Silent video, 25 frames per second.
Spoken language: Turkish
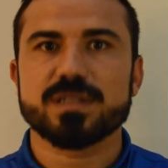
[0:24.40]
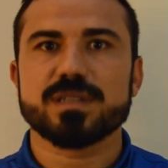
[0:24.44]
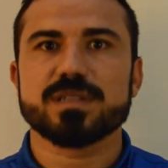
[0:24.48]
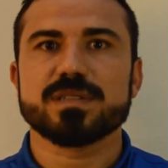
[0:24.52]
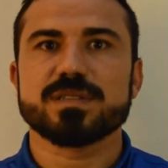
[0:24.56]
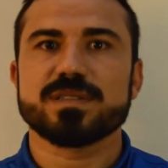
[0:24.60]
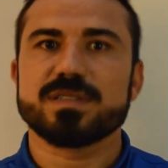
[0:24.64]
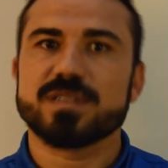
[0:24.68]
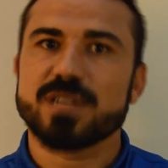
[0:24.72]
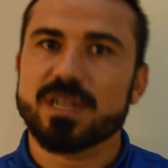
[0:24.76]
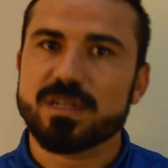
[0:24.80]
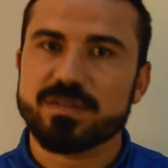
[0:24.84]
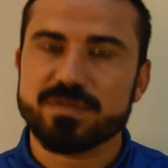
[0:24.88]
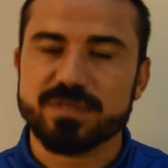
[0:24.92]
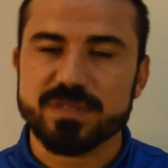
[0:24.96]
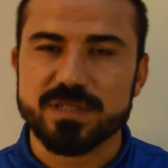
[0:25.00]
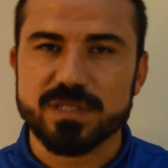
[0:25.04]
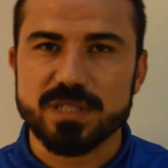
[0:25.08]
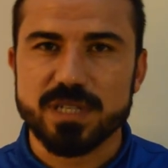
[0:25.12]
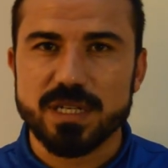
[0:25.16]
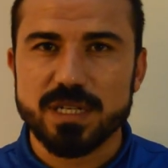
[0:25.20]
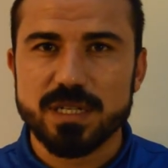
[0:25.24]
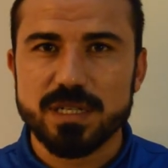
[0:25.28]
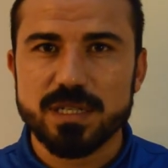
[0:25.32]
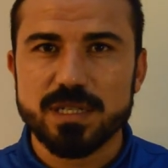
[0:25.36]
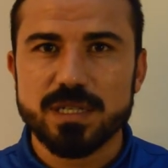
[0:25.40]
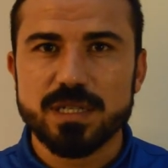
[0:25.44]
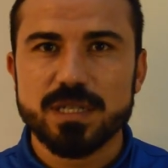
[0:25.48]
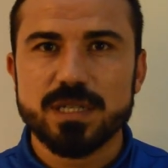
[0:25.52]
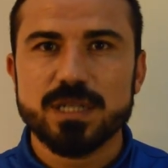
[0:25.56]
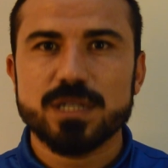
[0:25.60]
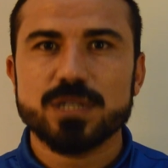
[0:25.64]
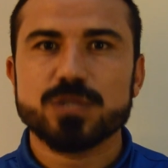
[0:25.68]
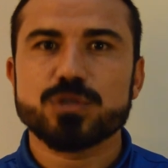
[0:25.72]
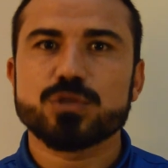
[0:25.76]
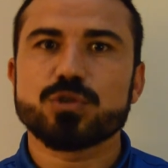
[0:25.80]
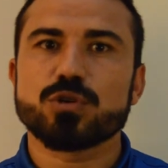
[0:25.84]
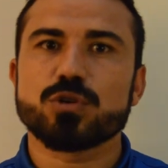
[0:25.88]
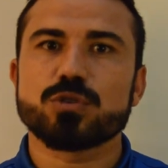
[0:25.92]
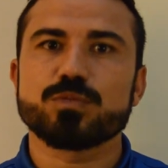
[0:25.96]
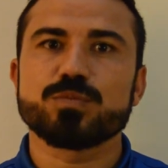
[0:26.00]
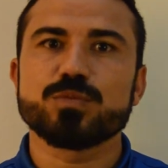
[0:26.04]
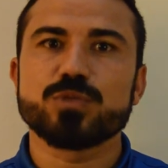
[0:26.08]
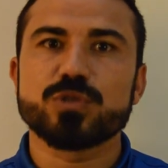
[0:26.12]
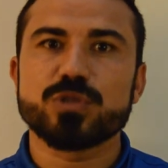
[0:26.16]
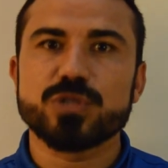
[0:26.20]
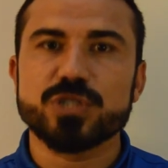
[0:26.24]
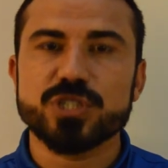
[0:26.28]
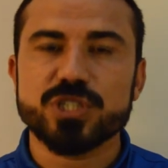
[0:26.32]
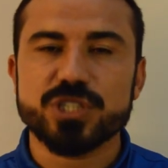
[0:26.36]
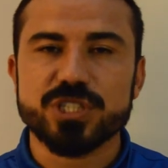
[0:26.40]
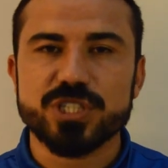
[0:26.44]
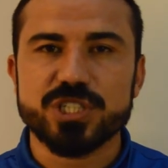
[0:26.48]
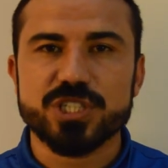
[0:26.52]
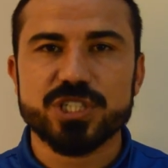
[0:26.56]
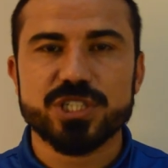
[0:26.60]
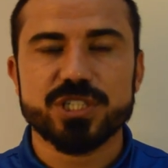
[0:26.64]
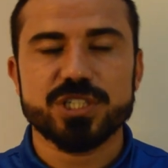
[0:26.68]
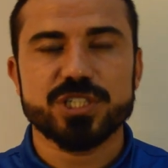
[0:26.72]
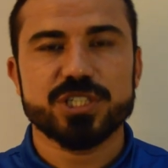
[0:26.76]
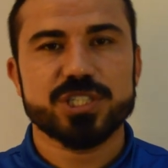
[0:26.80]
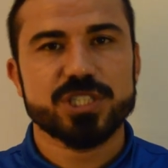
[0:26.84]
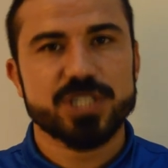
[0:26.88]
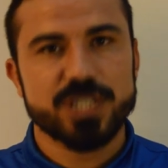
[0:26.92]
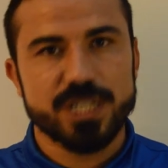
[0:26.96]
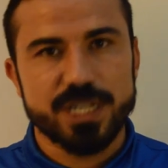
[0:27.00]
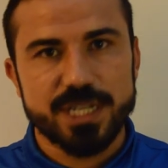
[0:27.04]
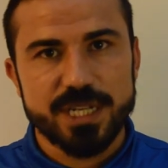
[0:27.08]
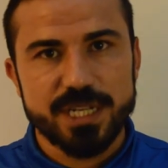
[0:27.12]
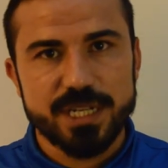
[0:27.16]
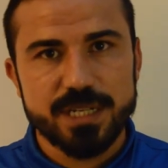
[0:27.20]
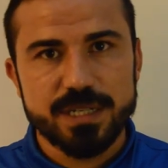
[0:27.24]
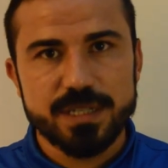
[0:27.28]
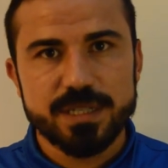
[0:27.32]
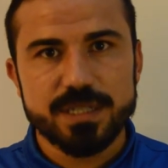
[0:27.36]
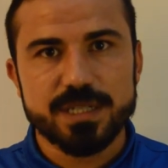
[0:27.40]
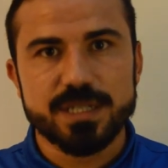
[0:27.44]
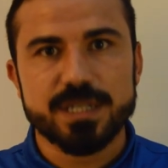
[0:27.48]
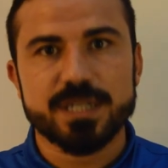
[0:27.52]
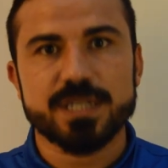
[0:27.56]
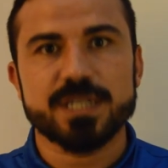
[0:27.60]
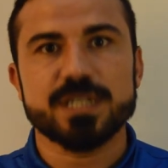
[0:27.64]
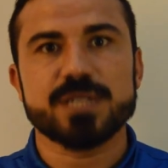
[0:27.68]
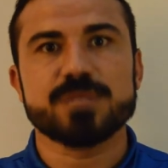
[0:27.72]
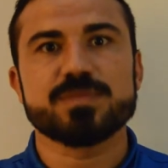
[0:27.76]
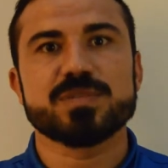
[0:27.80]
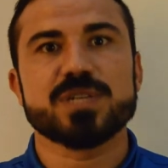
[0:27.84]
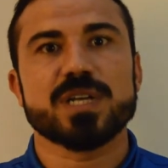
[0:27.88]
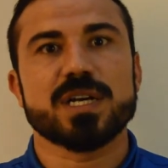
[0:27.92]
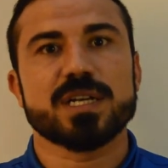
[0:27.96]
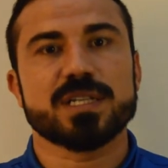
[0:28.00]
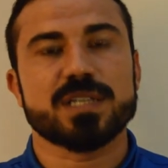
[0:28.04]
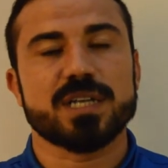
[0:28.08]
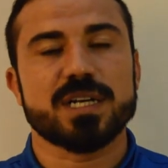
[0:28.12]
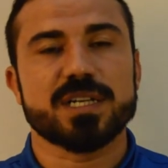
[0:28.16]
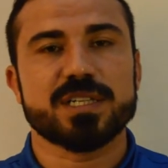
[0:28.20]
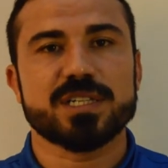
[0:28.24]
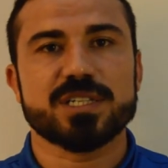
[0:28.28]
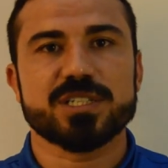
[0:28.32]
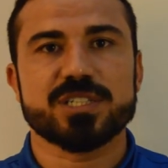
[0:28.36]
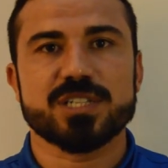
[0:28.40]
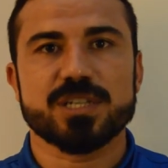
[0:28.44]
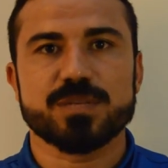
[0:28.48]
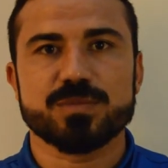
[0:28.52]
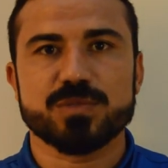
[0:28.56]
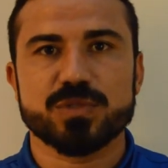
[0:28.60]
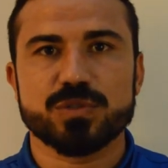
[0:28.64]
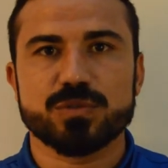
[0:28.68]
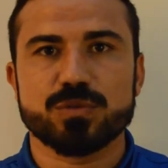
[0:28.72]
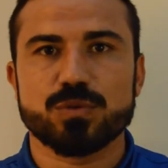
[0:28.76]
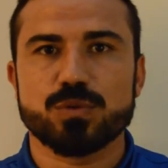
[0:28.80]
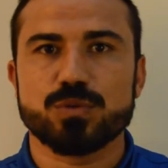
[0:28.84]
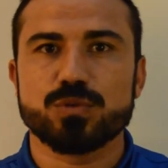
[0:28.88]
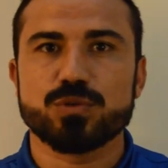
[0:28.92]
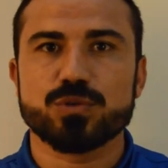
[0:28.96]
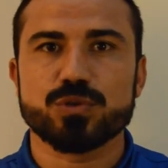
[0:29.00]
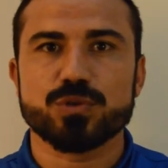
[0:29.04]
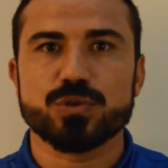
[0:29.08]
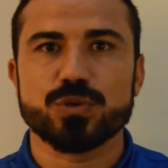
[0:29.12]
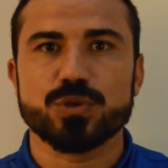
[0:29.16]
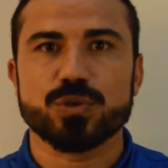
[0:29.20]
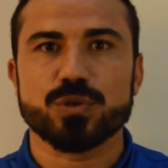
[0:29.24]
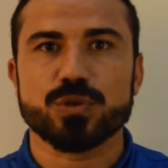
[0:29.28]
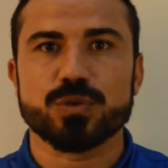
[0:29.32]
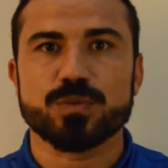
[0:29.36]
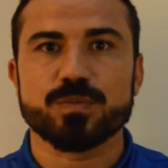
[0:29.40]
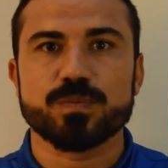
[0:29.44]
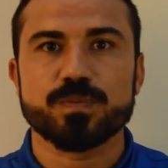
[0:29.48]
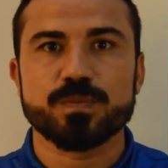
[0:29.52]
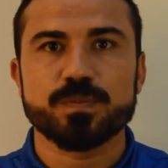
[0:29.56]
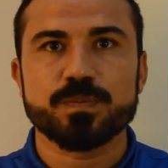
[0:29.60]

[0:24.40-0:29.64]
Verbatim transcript: zarfında çok müthiş iş, işlere e, imza at, atacağımızı düşünüyorum.